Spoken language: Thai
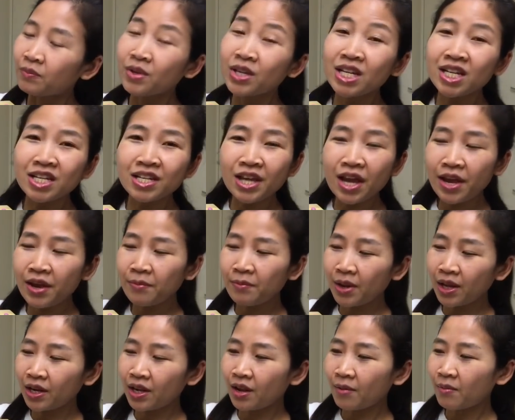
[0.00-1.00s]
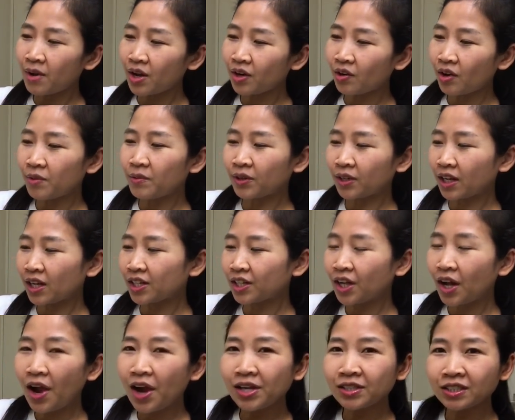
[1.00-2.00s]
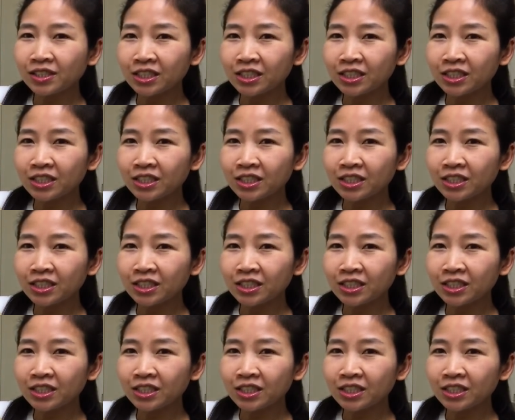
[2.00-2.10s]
มินี่ M&M อร่อยเหมือนกันเนาะ